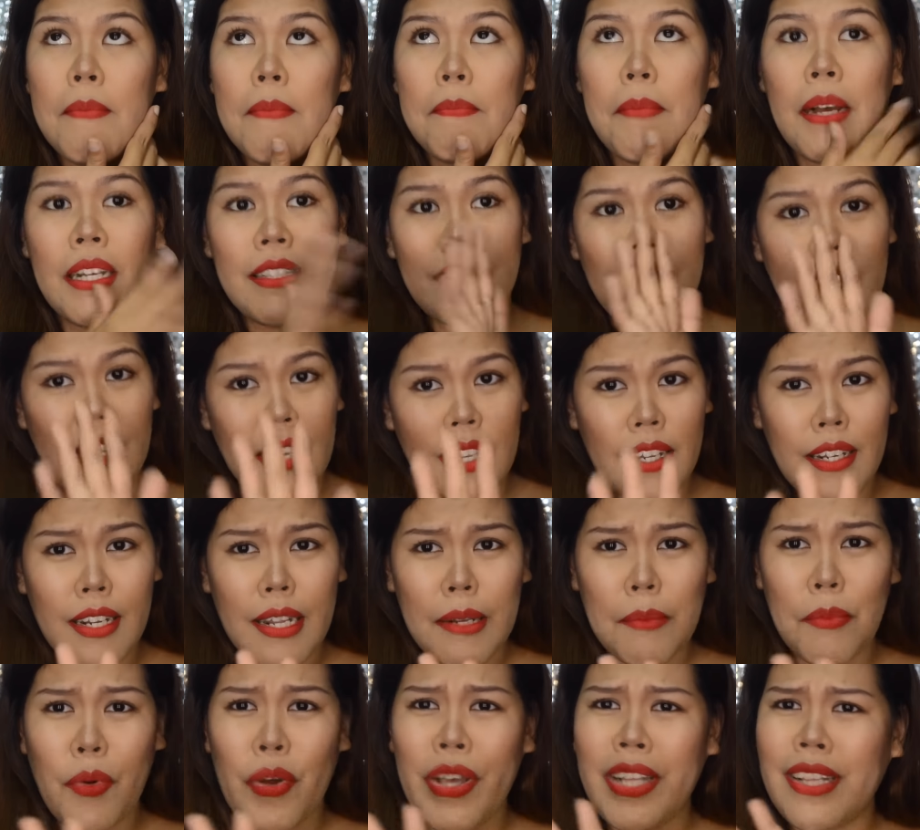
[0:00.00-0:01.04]
Pag
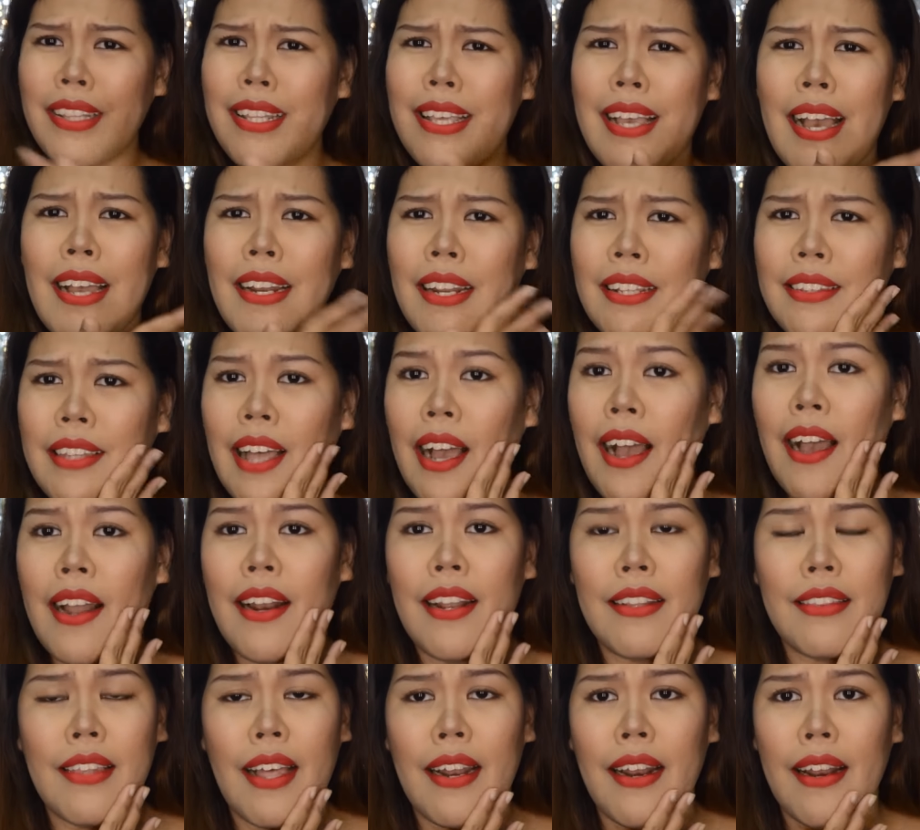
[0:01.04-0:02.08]
tinignan mo, hindi halatang
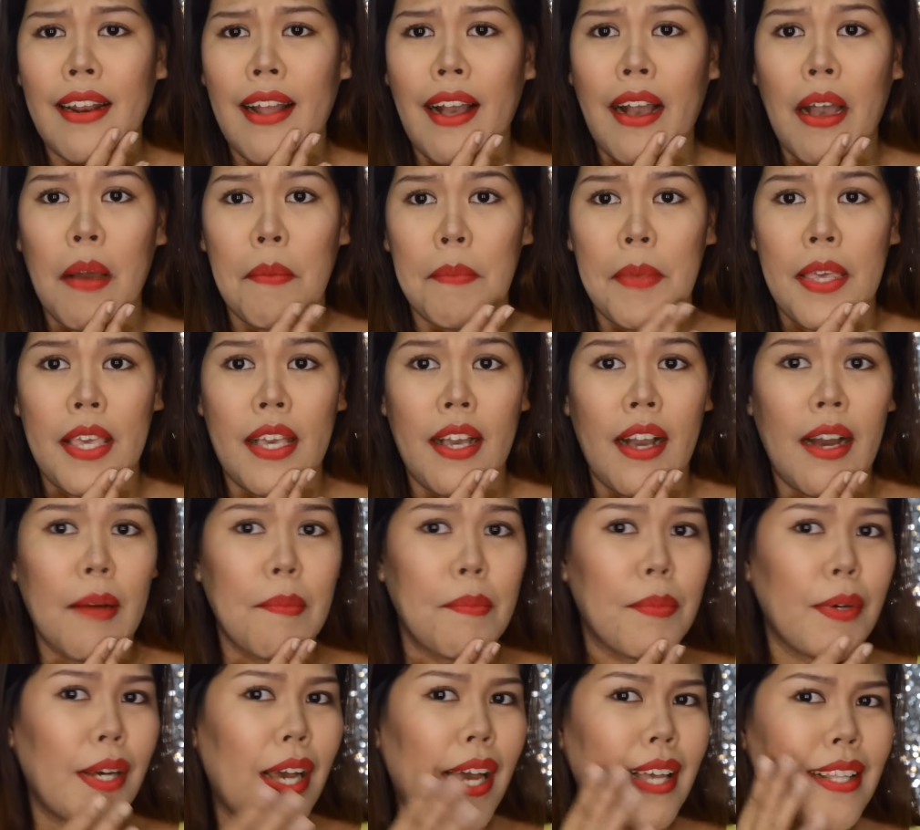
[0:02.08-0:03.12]
halata na
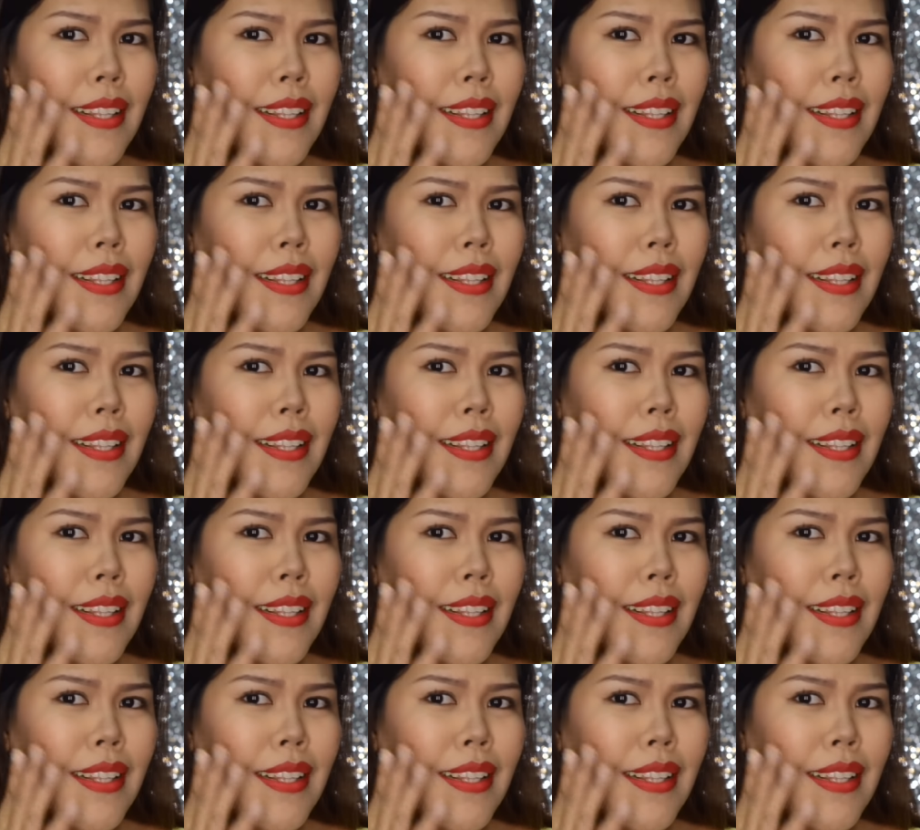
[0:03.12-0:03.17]
naka-makeup ka.